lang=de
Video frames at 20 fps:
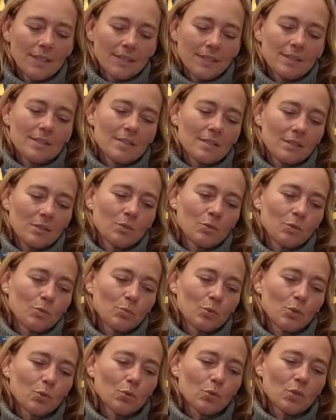das dann
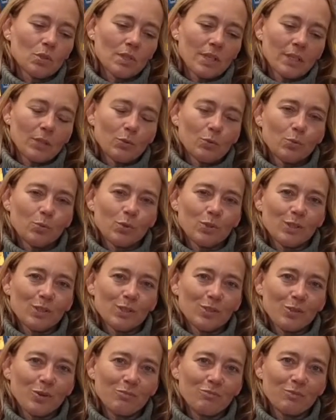zum Schluss ein
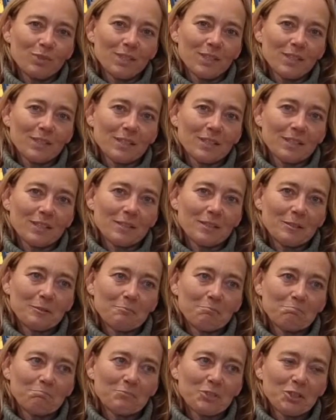großes, hoffentlich
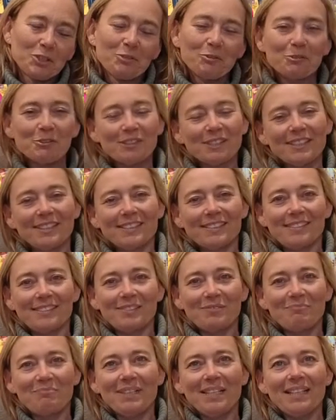ähm,
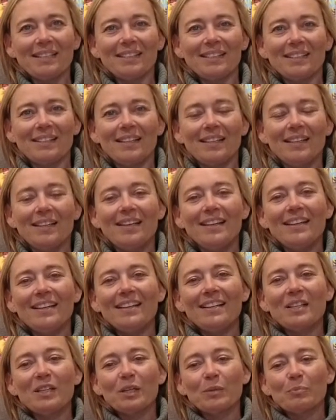schlüssiges Bild
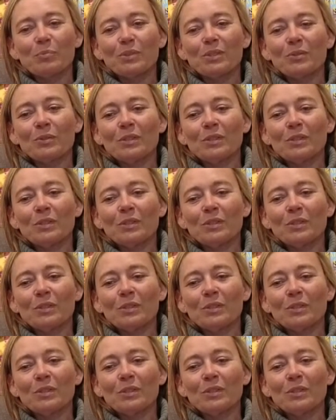ergibt.